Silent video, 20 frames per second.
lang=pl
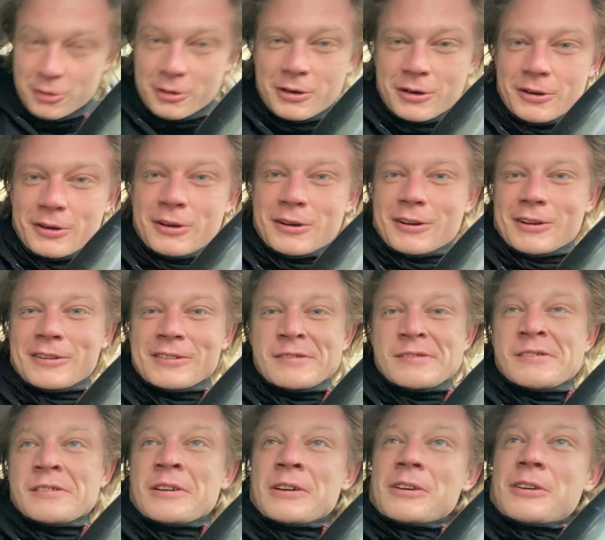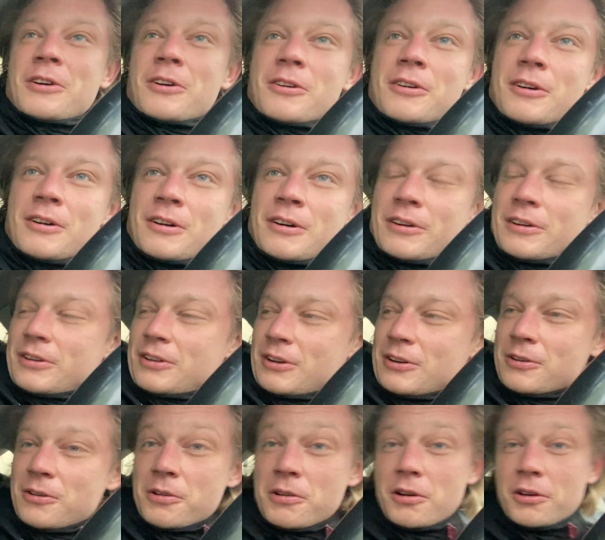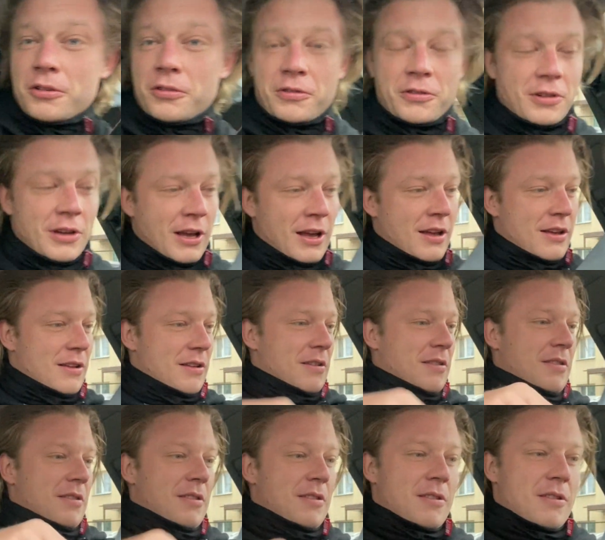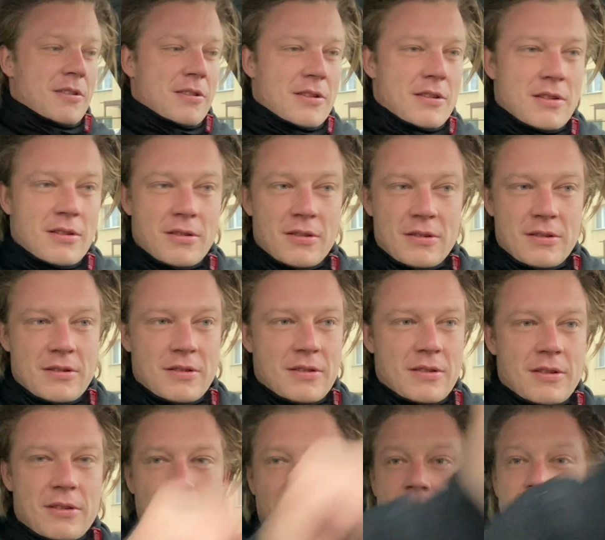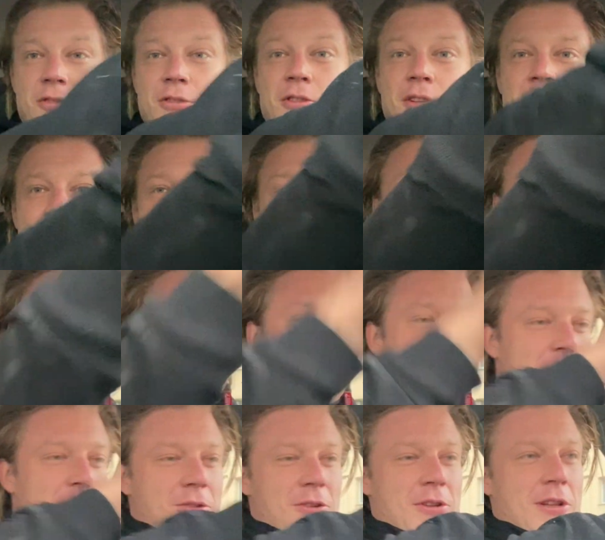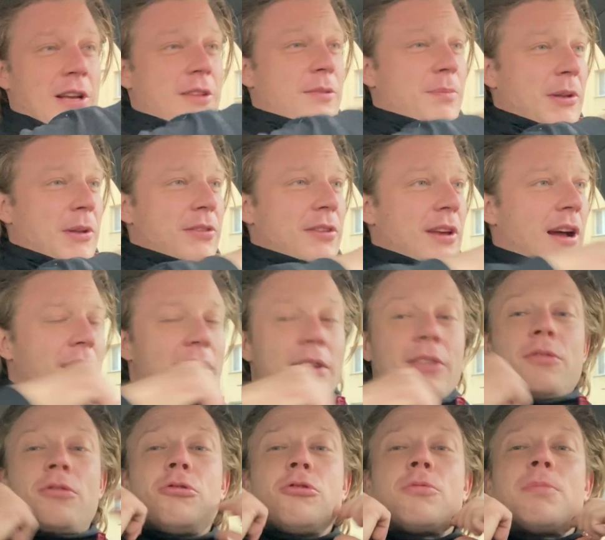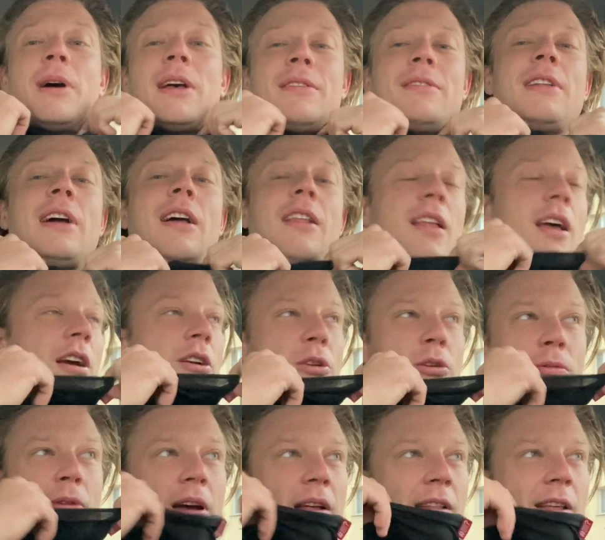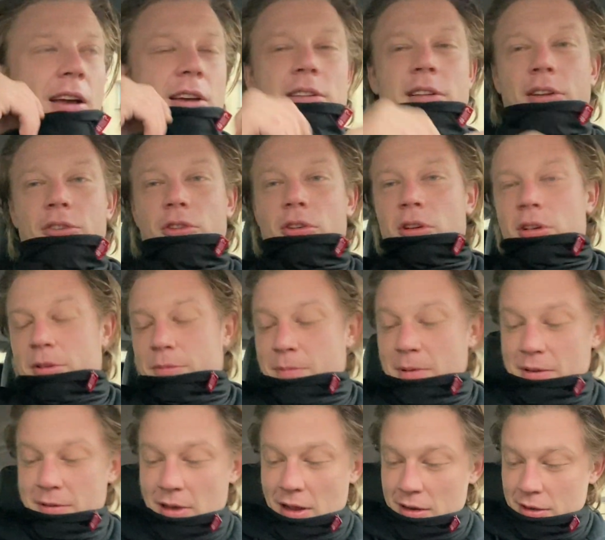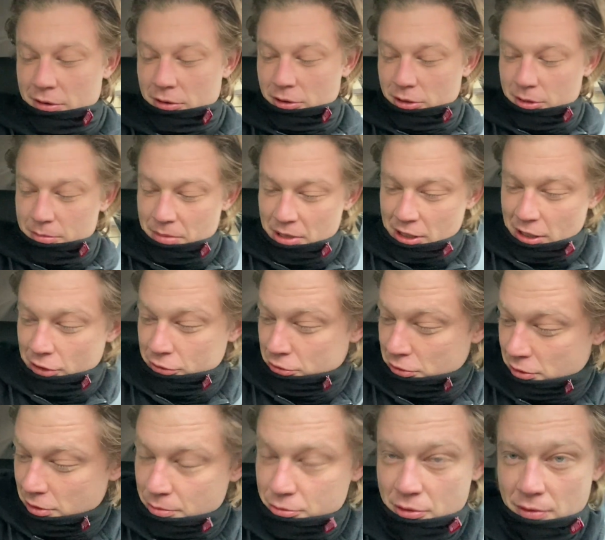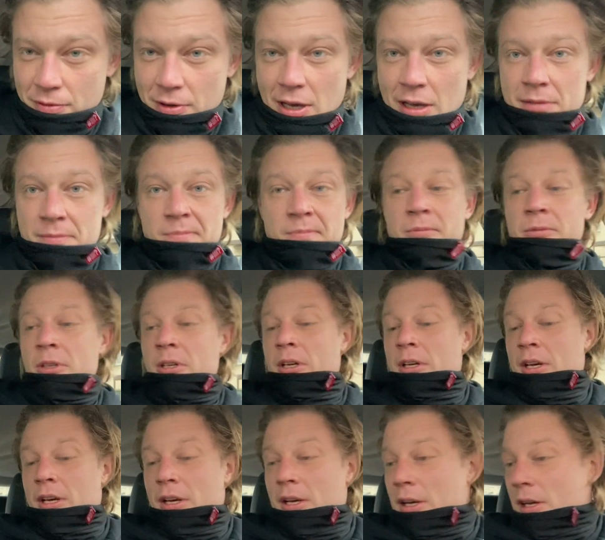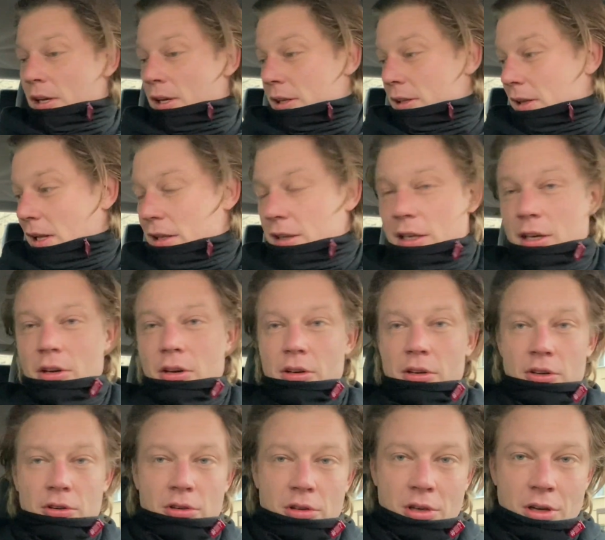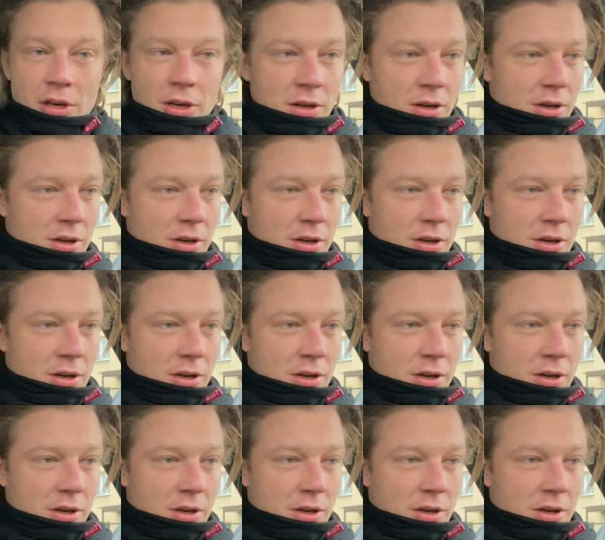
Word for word: kogo, kogo, kogo goszczę. Odcinek, odcinek specjalny, służba zdana, Q&A. Dlaczego specjalny, to chyba każdy dobrze wie. Dlatego, iż